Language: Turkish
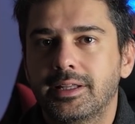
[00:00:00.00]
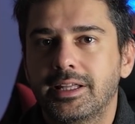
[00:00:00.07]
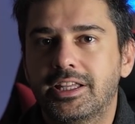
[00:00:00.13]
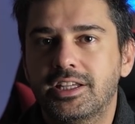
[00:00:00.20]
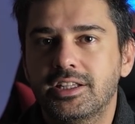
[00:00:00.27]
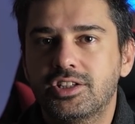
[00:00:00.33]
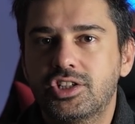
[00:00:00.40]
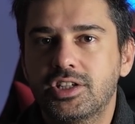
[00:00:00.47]

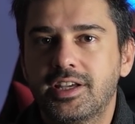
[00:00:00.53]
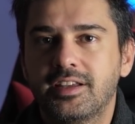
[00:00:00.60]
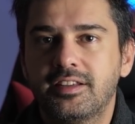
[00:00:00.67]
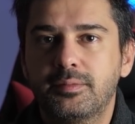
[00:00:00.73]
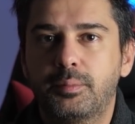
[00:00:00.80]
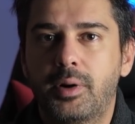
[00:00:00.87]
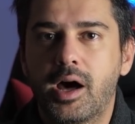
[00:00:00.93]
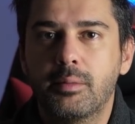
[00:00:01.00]
İkinci
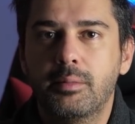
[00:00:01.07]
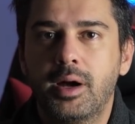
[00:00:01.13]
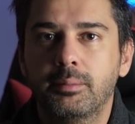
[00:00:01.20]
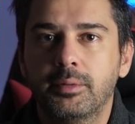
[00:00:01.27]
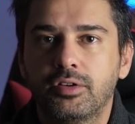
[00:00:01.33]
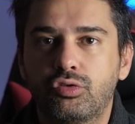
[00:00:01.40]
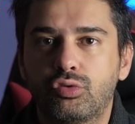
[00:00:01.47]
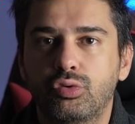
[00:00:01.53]
kez
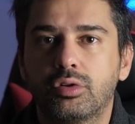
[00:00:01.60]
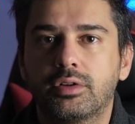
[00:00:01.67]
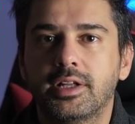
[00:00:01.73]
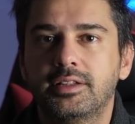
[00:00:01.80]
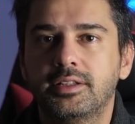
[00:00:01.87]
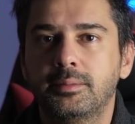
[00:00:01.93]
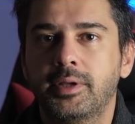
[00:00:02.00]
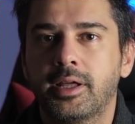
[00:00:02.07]
parmağımla
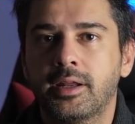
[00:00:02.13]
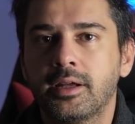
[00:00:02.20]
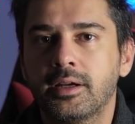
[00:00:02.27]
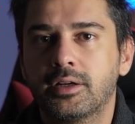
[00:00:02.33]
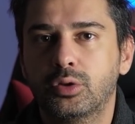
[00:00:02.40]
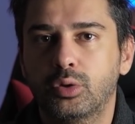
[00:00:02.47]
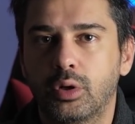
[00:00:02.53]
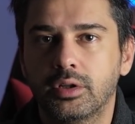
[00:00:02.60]
sürüklediğim
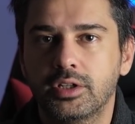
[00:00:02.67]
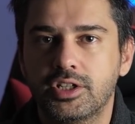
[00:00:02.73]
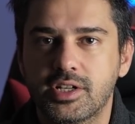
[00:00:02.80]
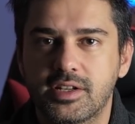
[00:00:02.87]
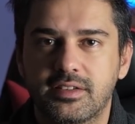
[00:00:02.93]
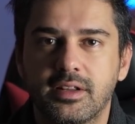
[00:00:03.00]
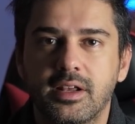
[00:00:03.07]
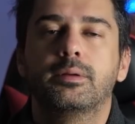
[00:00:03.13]
yere
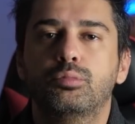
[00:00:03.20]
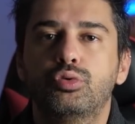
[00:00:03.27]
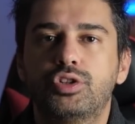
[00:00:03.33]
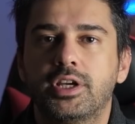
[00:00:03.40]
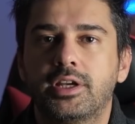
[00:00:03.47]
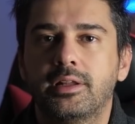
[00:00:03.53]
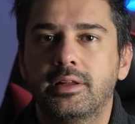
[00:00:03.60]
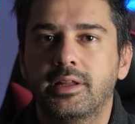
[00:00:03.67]
klonlayacağız. Bu
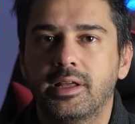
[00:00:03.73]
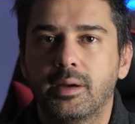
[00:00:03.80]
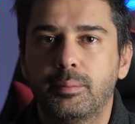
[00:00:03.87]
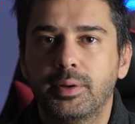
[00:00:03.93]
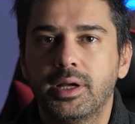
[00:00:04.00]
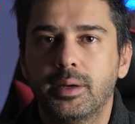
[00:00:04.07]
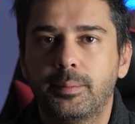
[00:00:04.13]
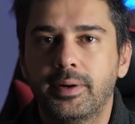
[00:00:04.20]
şekilde
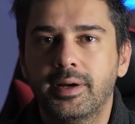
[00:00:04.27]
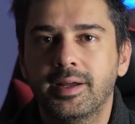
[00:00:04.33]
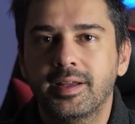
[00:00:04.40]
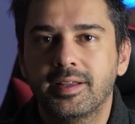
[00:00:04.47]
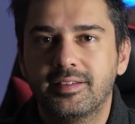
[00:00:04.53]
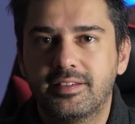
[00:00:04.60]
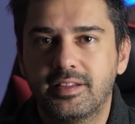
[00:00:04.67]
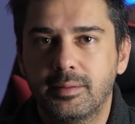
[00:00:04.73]
yapa yapa
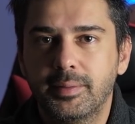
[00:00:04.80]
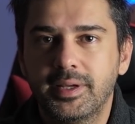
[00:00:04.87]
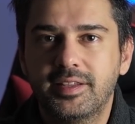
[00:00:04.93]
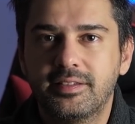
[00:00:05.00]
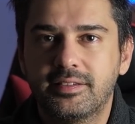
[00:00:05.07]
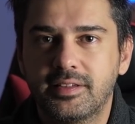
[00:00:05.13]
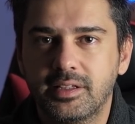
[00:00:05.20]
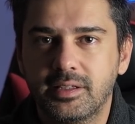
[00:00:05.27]
silmek
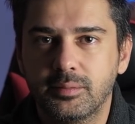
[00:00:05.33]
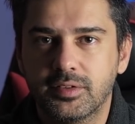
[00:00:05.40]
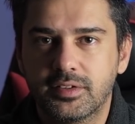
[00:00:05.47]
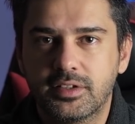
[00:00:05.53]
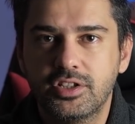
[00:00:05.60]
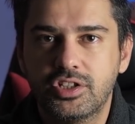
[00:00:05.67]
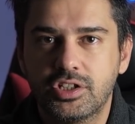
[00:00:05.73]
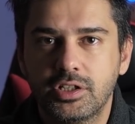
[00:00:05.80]
istediğimiz
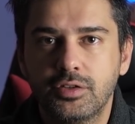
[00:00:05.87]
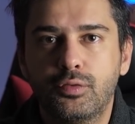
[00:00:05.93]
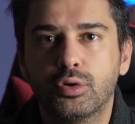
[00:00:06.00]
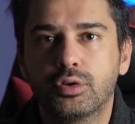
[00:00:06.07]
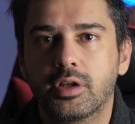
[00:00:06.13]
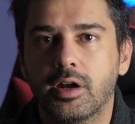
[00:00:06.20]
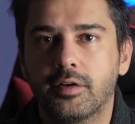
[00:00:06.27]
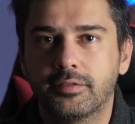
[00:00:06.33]
kişiyi
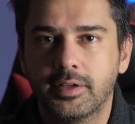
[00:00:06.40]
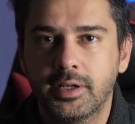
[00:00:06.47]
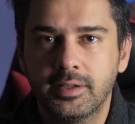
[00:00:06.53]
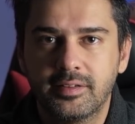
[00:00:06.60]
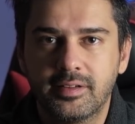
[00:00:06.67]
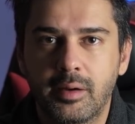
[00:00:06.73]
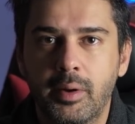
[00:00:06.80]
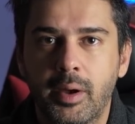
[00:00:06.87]

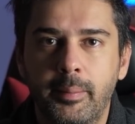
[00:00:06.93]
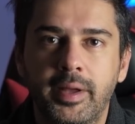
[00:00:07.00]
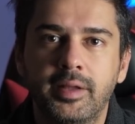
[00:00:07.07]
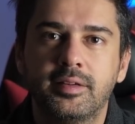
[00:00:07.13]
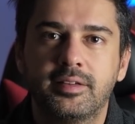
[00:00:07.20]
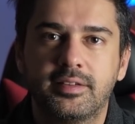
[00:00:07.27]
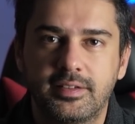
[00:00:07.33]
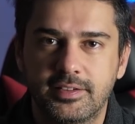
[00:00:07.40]
fotoğraftan
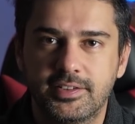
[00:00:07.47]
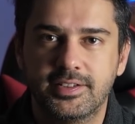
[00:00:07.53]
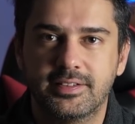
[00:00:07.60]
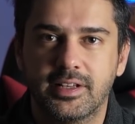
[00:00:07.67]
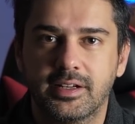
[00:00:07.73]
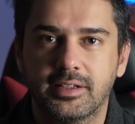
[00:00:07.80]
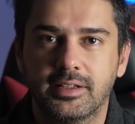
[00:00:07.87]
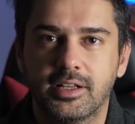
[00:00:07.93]
tamamen sileceğiz
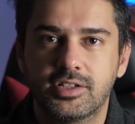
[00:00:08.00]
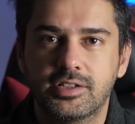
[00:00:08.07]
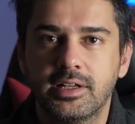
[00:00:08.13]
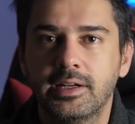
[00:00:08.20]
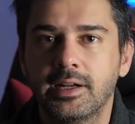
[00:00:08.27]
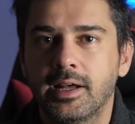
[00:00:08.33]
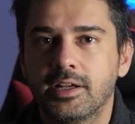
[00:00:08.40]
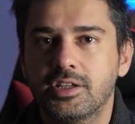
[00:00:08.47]

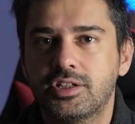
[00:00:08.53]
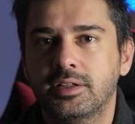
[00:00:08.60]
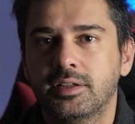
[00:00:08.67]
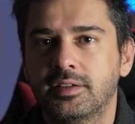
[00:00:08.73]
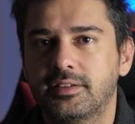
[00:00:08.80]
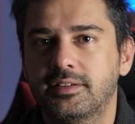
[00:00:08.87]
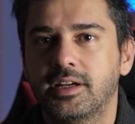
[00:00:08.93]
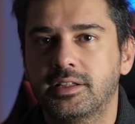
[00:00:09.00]
arkadaşlar. Şimdi
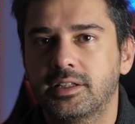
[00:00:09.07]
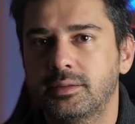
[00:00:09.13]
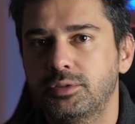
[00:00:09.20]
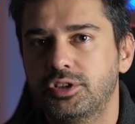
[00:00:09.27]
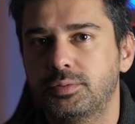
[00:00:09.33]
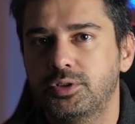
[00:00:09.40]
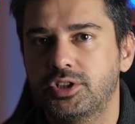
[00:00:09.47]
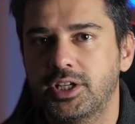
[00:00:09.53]

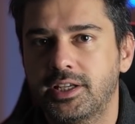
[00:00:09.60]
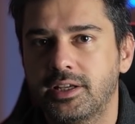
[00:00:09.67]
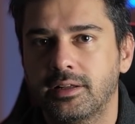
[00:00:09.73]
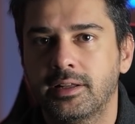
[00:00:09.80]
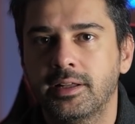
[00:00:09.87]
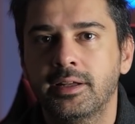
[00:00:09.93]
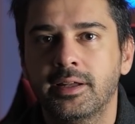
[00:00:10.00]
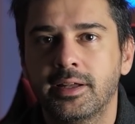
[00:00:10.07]
hızlandırmış bir
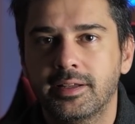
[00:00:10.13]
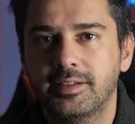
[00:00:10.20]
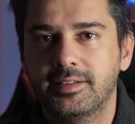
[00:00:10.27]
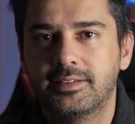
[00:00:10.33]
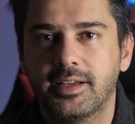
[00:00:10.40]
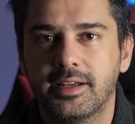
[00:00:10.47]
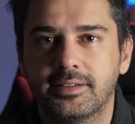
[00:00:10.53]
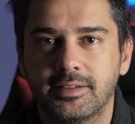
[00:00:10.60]
şekilde
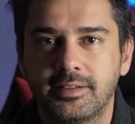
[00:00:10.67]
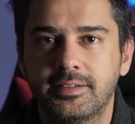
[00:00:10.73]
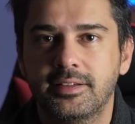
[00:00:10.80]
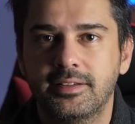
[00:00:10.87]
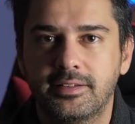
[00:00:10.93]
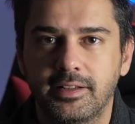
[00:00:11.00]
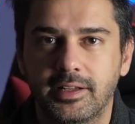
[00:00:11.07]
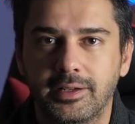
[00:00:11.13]
isterseniz
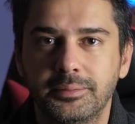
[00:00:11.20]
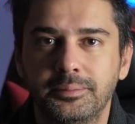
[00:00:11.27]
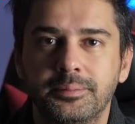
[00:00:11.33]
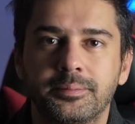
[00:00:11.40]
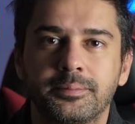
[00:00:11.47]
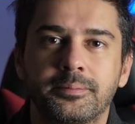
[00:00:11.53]
izleyelim.